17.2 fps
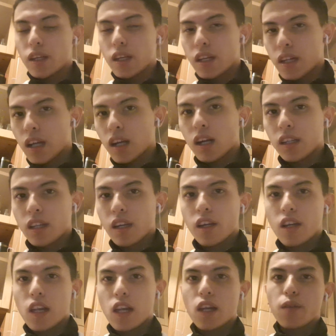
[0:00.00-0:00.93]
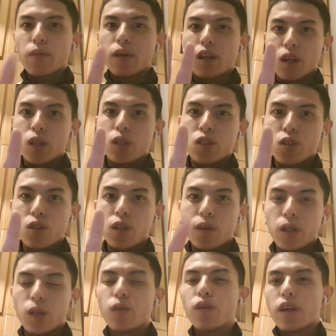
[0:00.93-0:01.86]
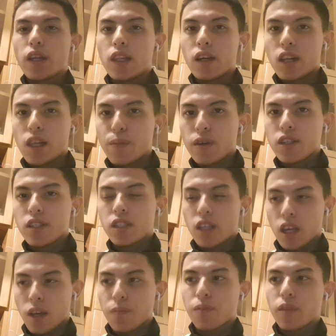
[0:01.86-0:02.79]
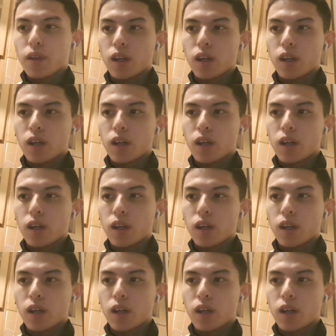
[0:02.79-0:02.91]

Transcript: えー、結果的に、まあ、順位は4位になりまして、